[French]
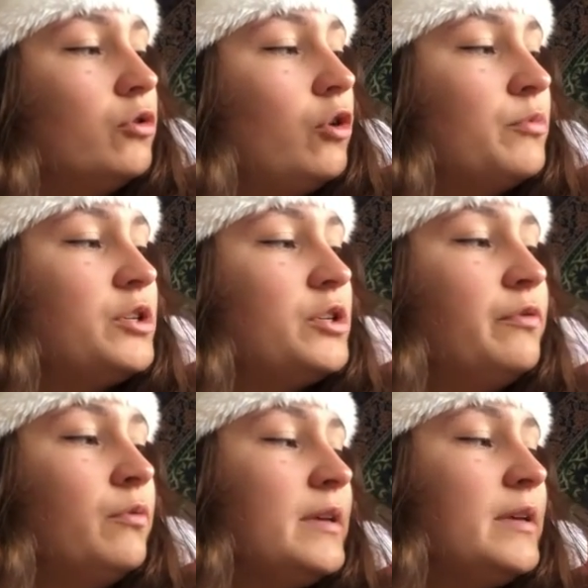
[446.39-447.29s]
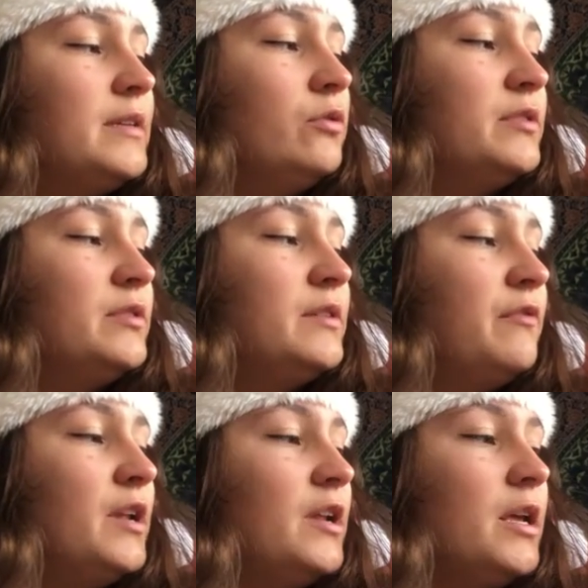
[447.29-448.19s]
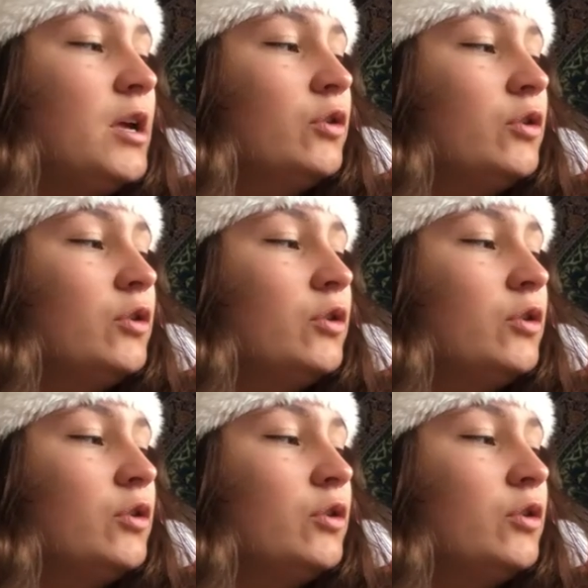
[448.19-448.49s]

Tom Chiffon essaie de siffler,